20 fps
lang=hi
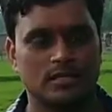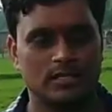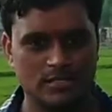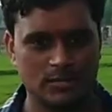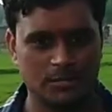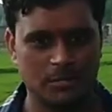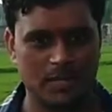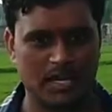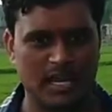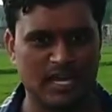इस
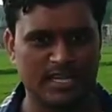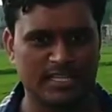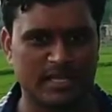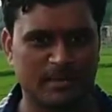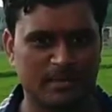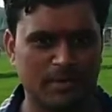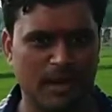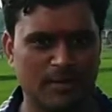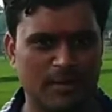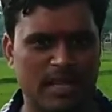प्रकार
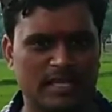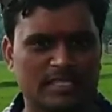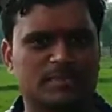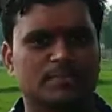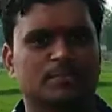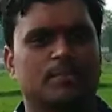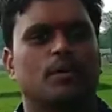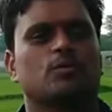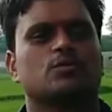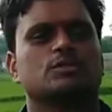तमाम ऐसी
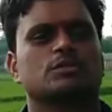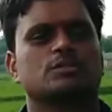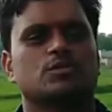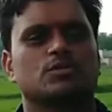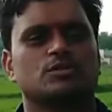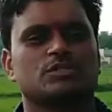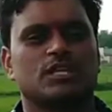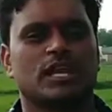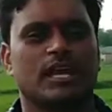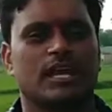बहुत ही
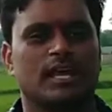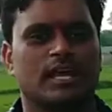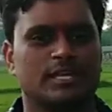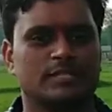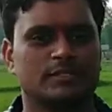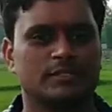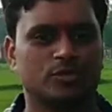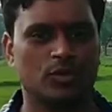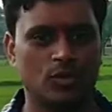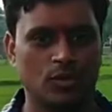योजनाएँ
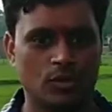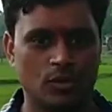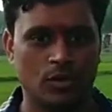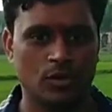हैं जो